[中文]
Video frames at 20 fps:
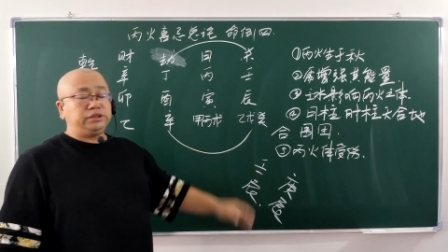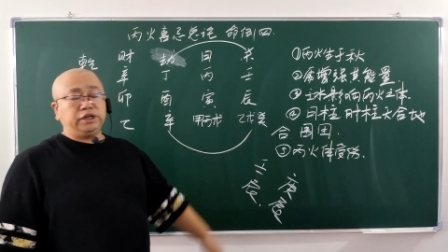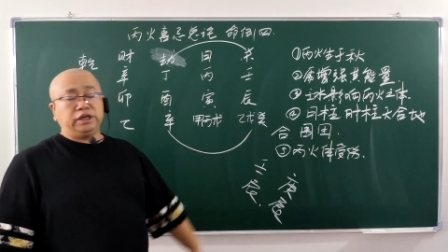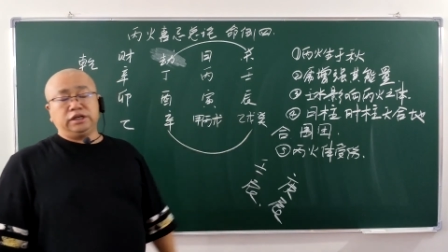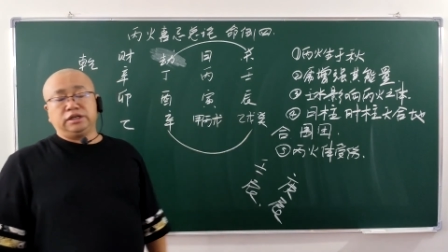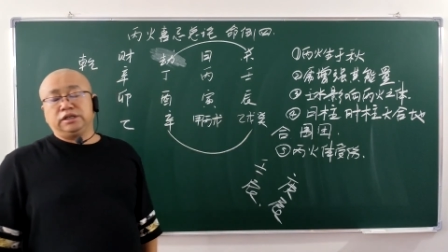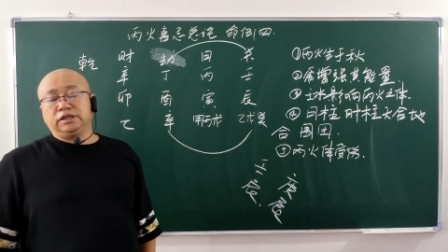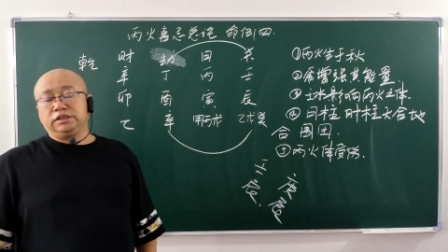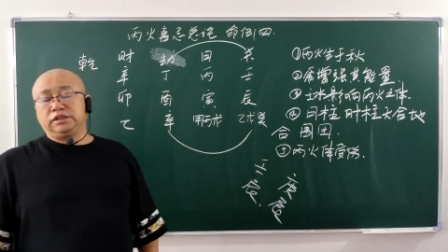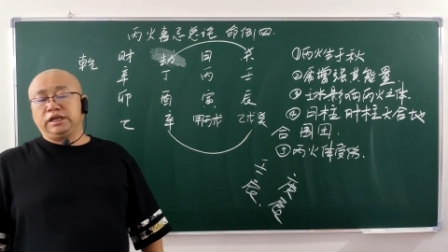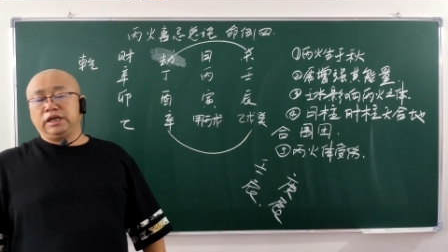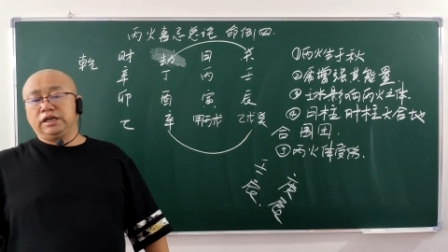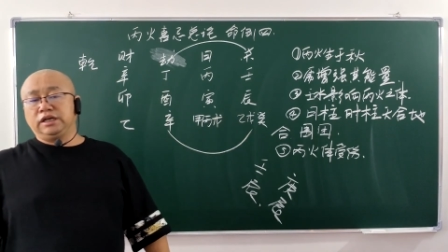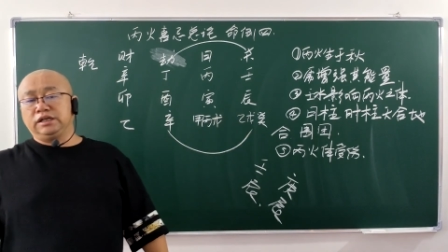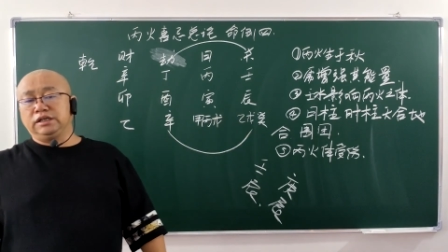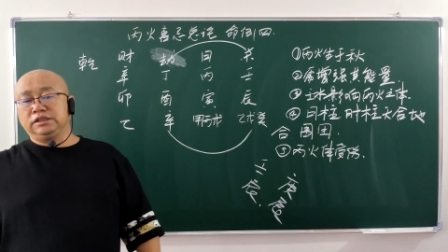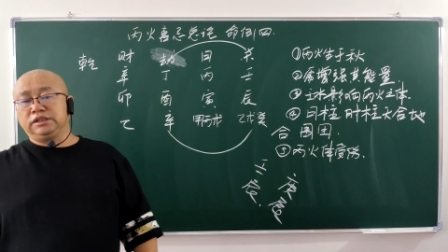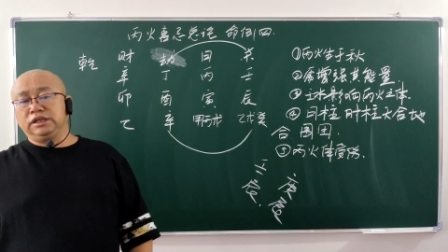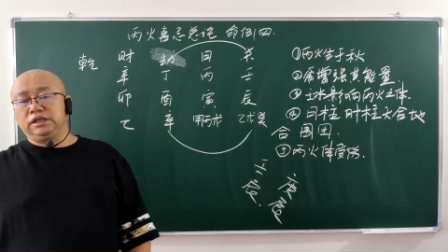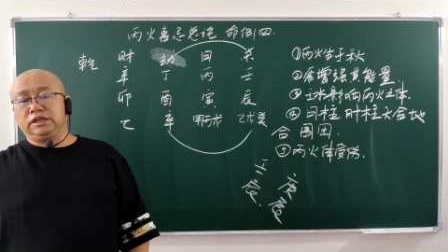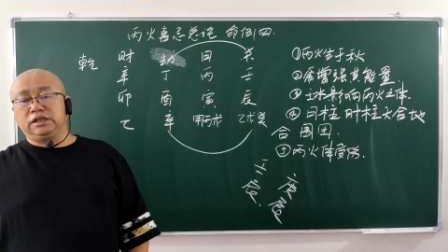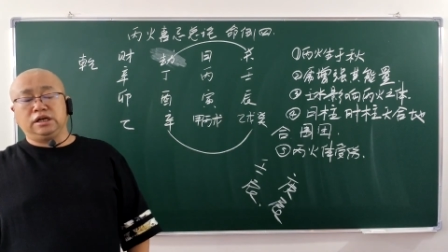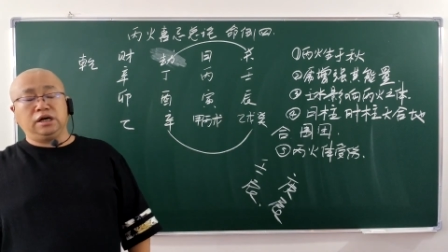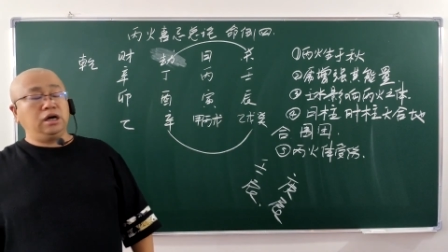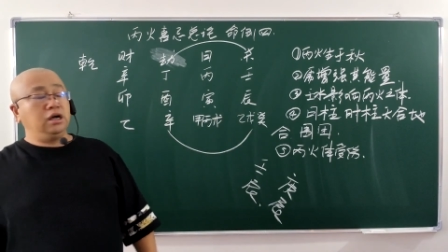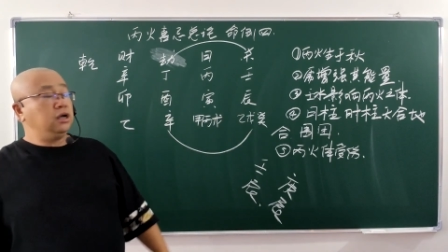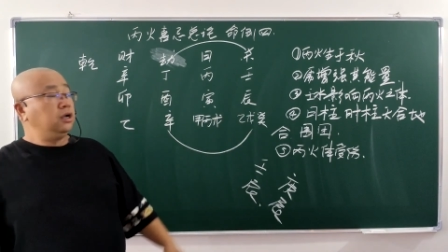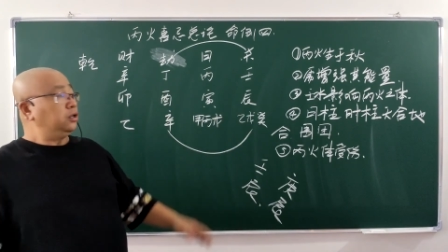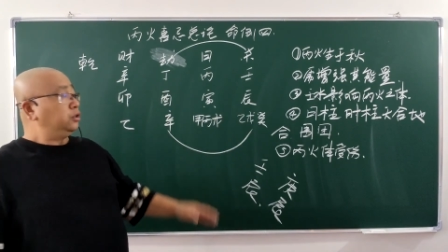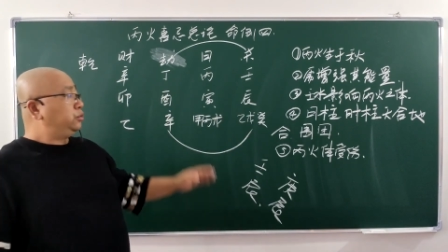与时的天合地合，
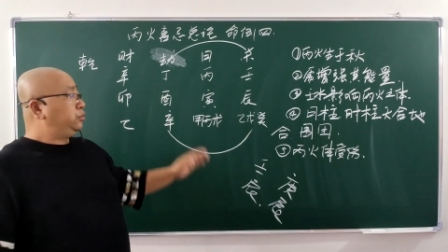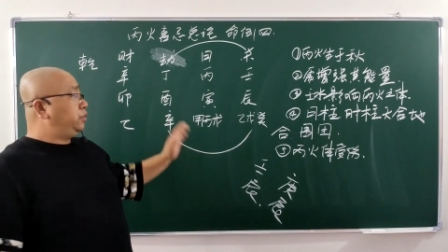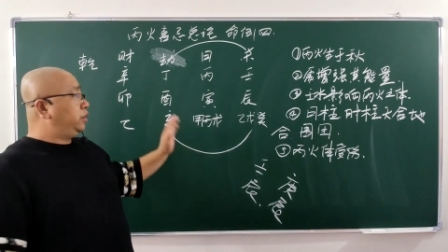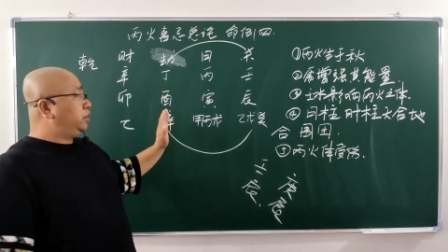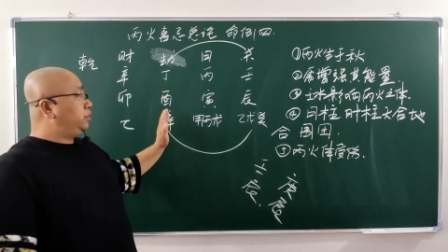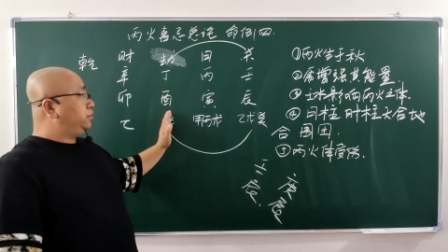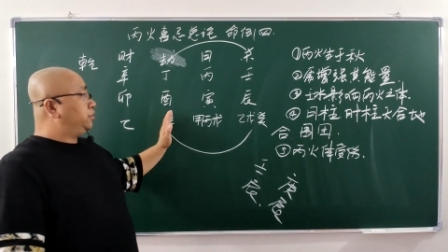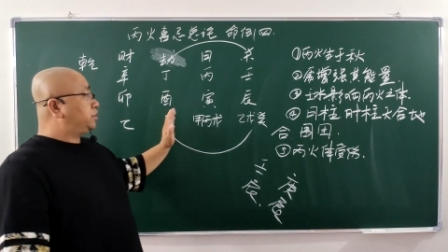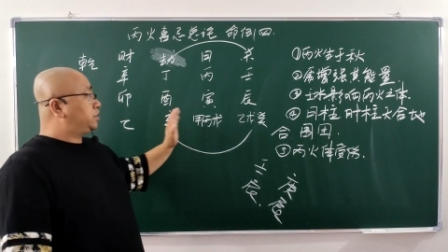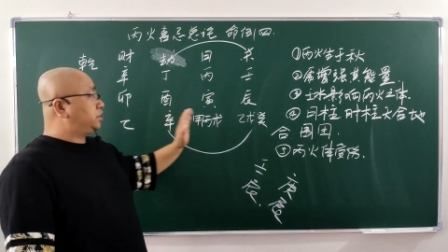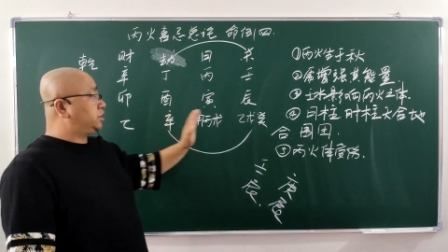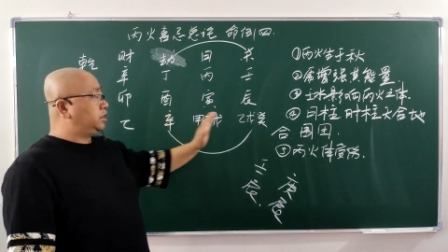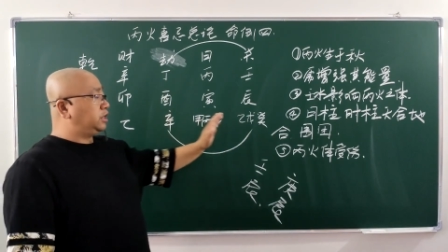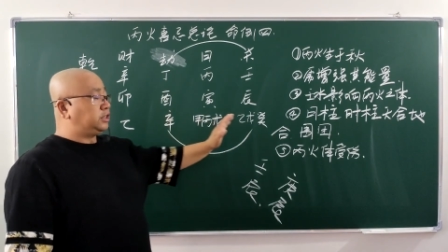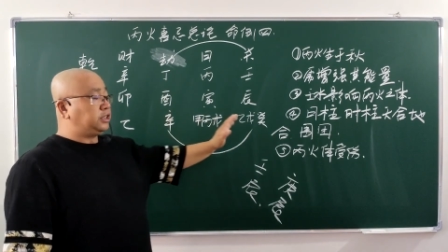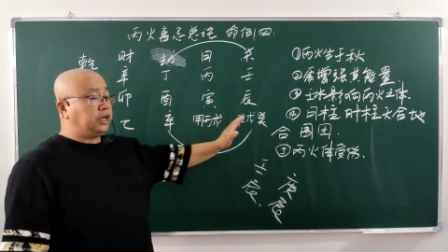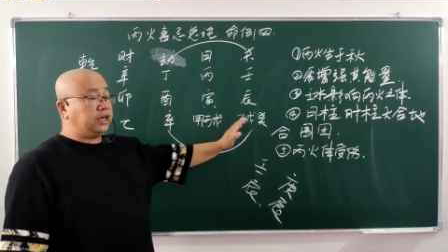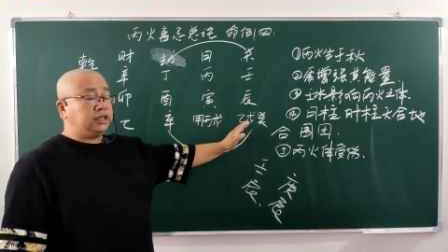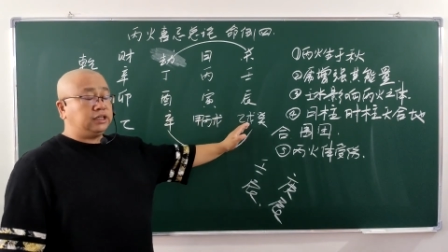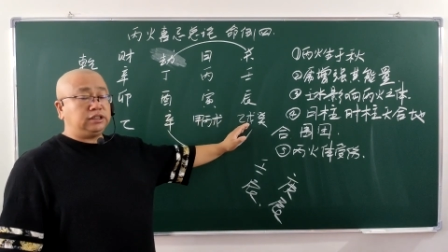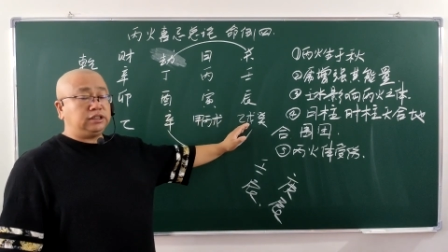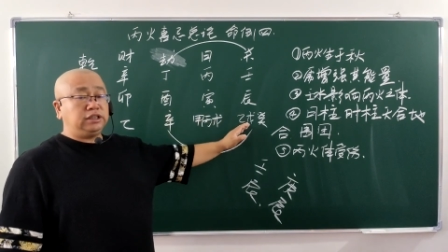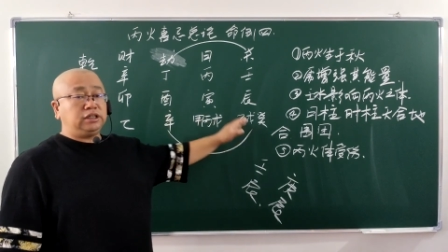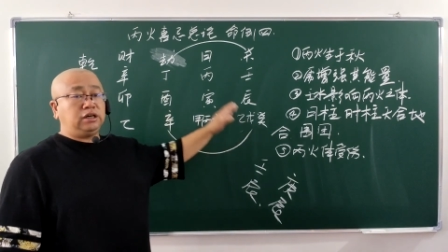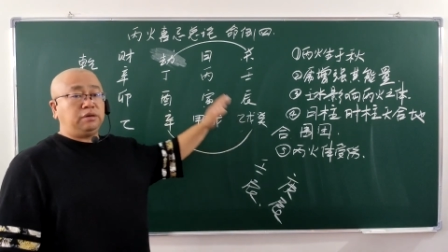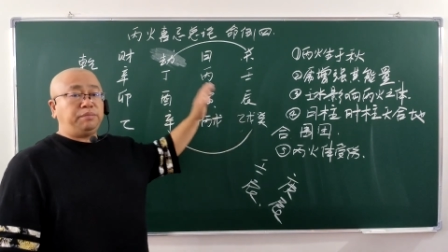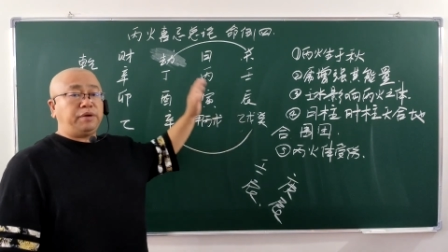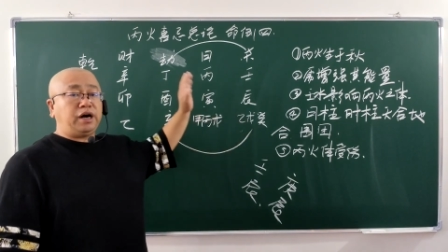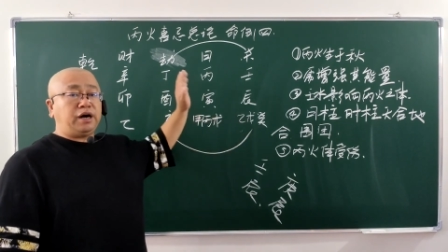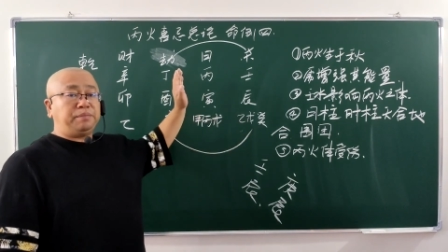把丙寅这一柱夹在
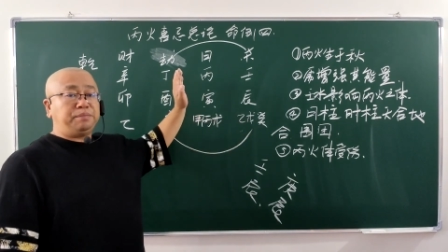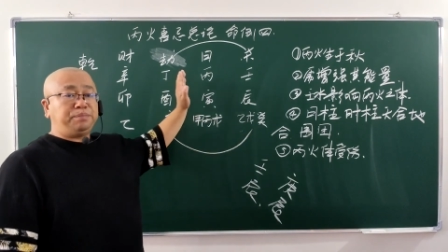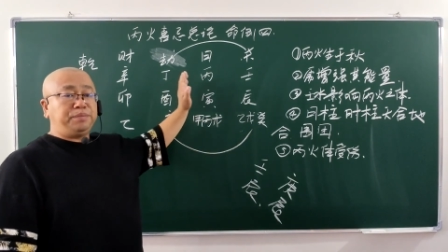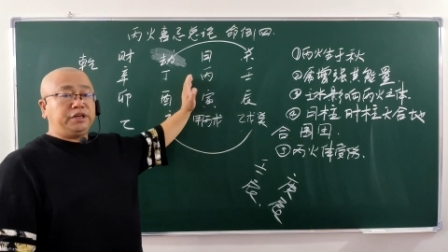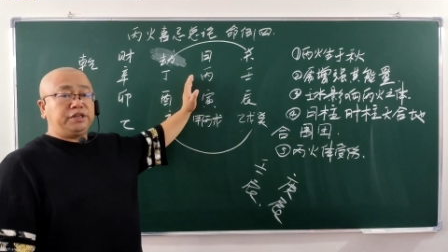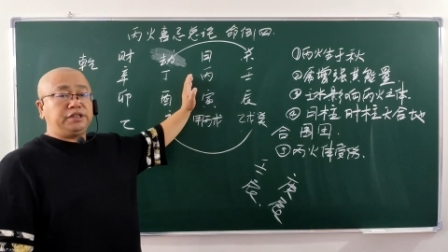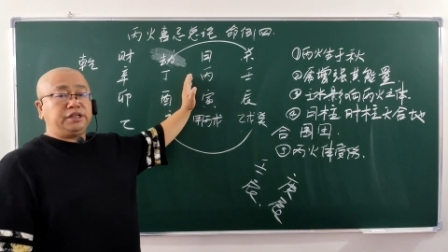中间。